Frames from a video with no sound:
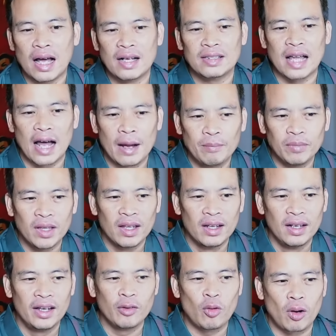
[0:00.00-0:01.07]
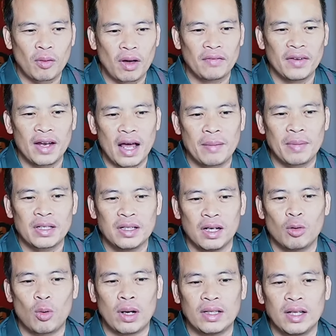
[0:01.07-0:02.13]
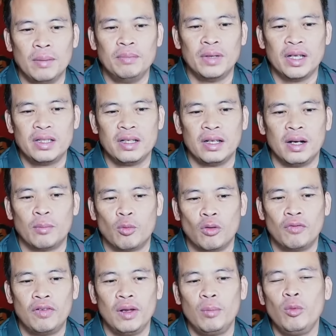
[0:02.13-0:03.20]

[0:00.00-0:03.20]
8 thì Liên đoàn bóng đá Việt Nam đã rất là quan tâm đến trường hợp của Filip